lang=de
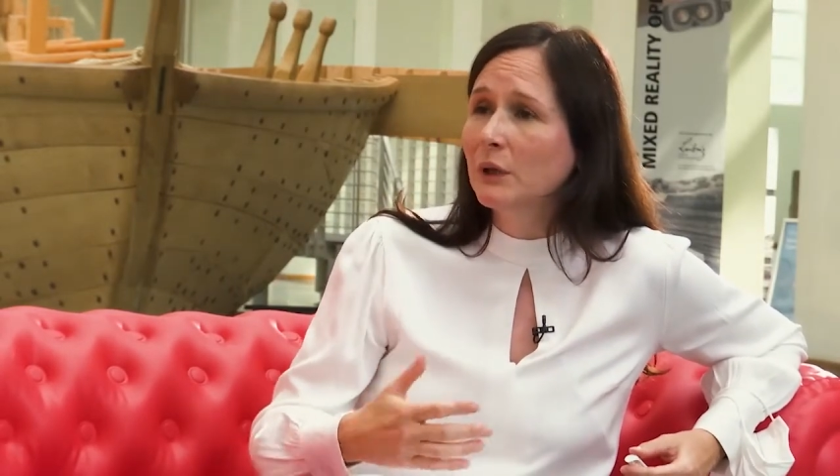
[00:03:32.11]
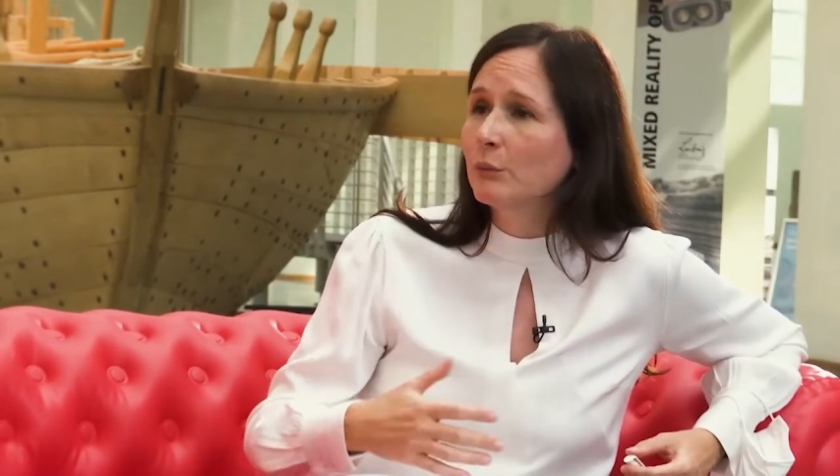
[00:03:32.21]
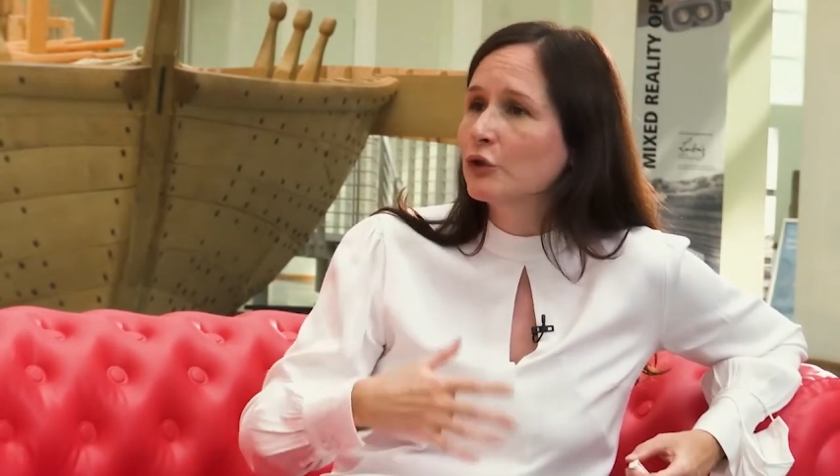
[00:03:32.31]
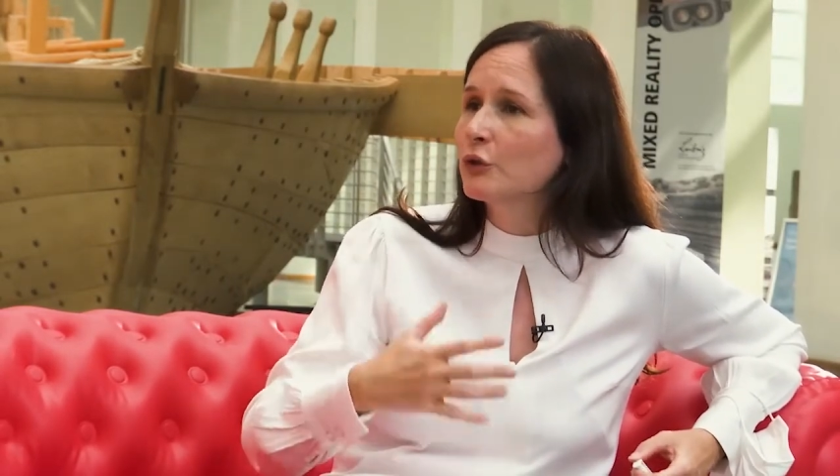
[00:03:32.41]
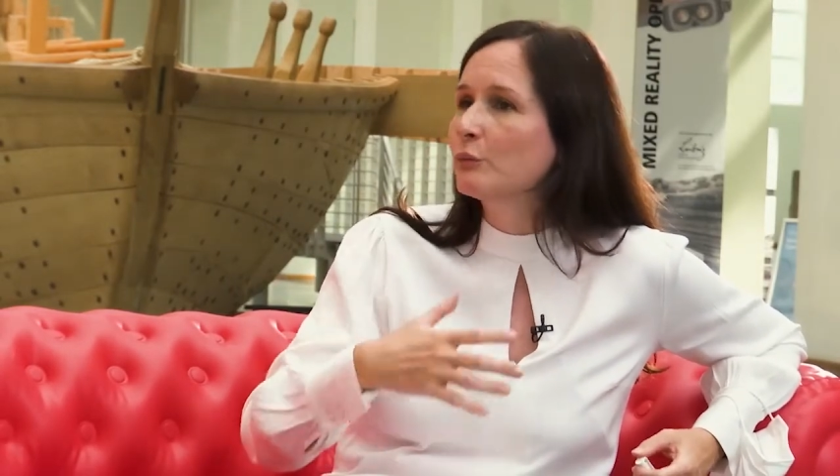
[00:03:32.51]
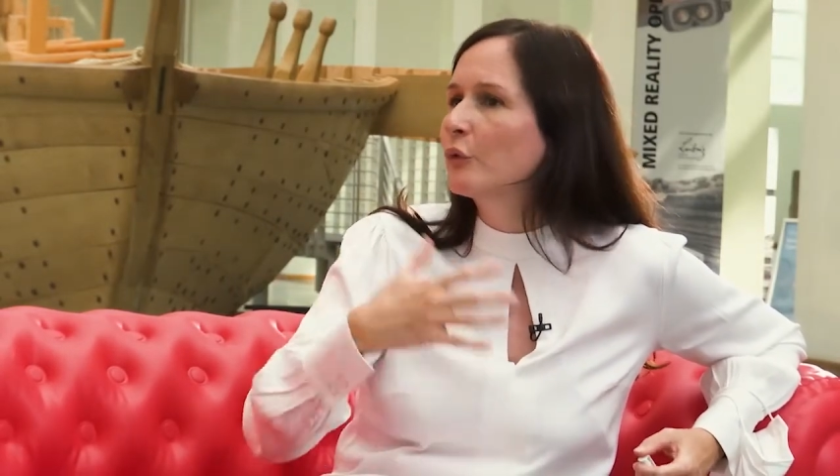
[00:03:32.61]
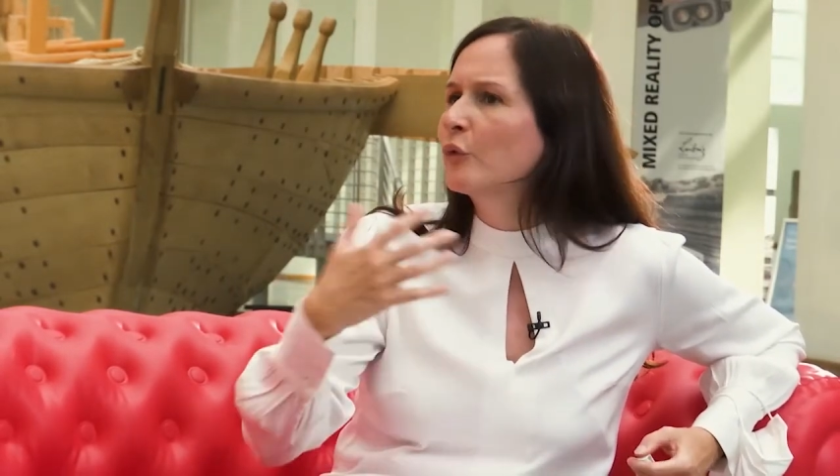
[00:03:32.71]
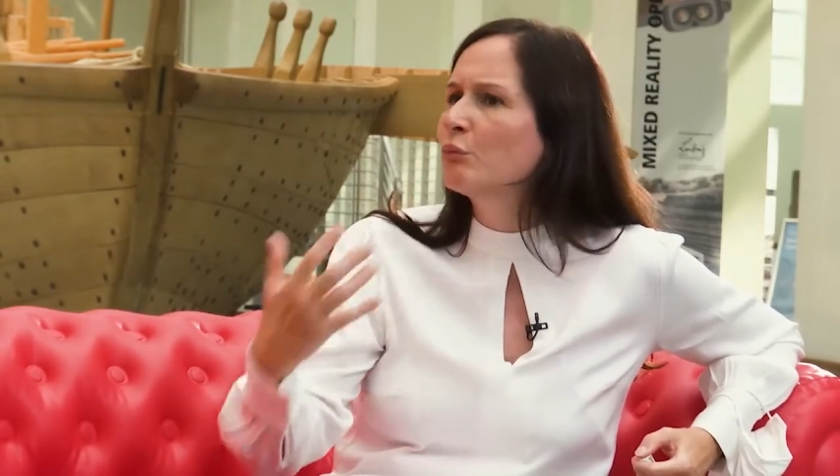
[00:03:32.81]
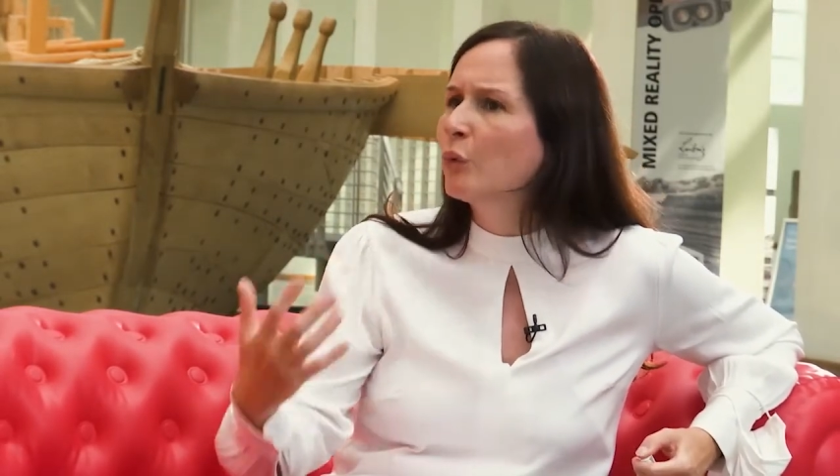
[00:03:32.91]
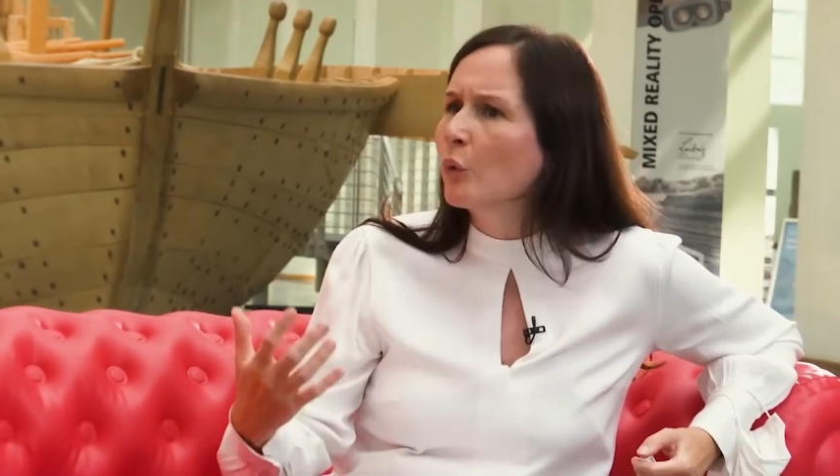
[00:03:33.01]
bestimmte
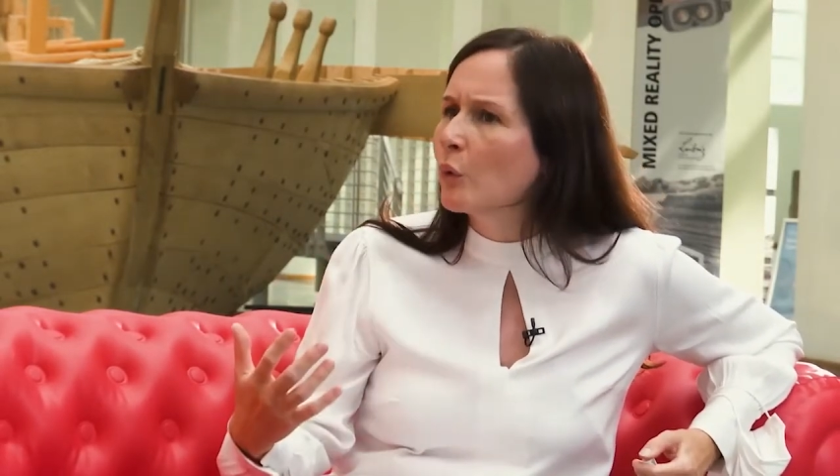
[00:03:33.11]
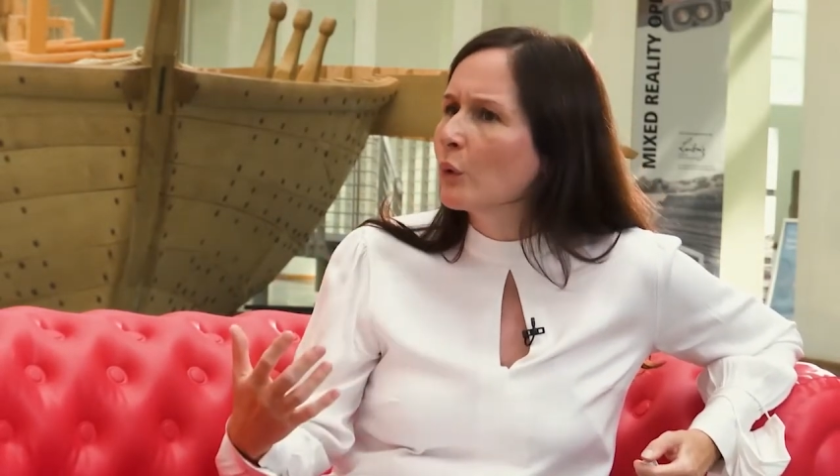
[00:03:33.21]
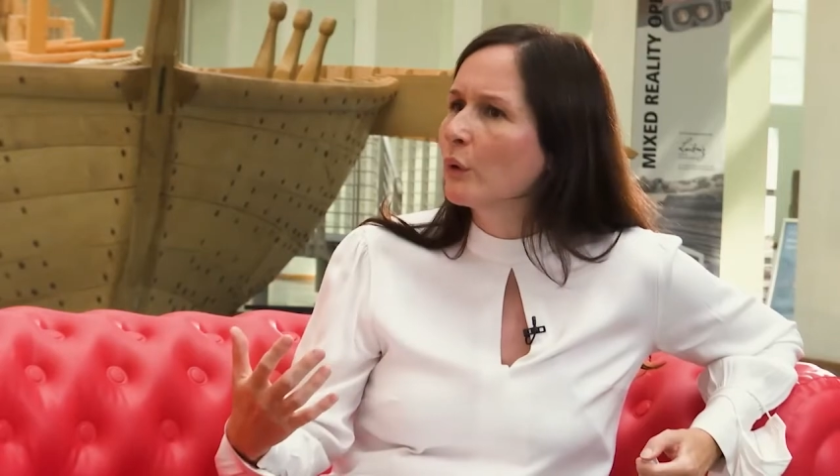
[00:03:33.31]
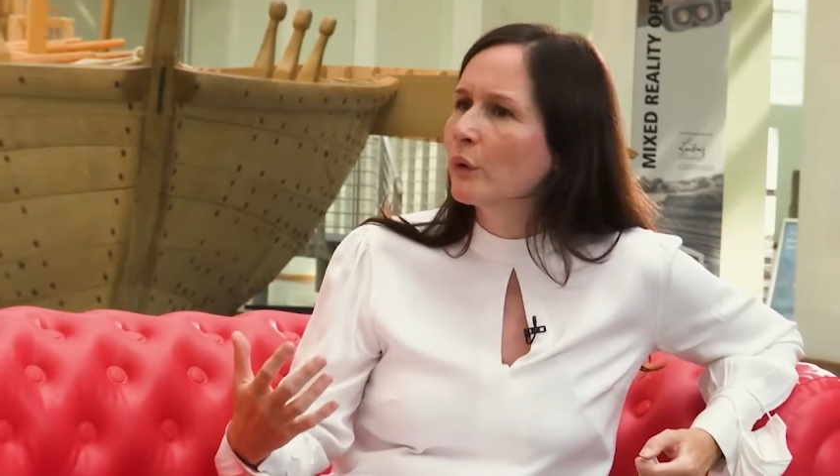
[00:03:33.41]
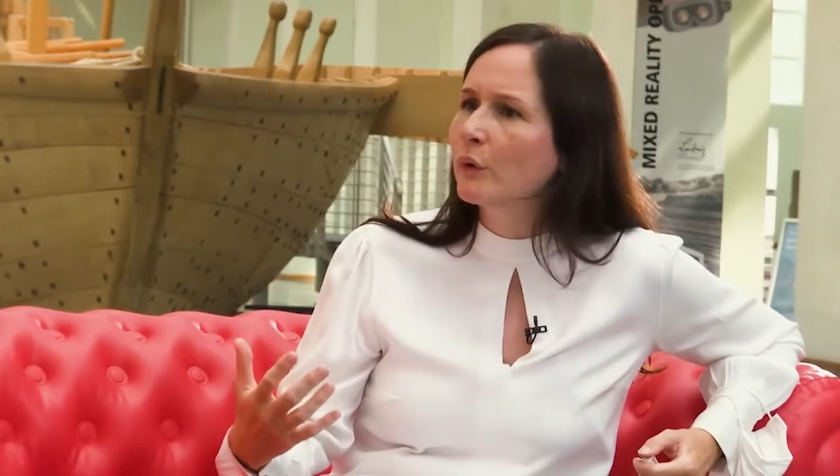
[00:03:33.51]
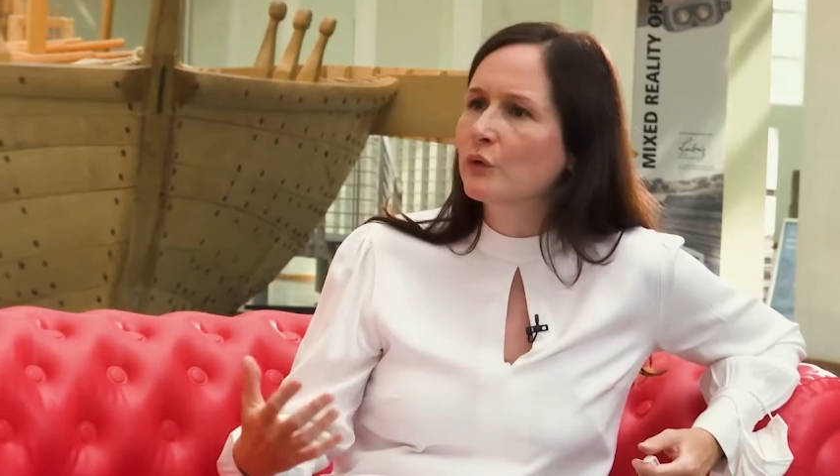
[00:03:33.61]
Symbole,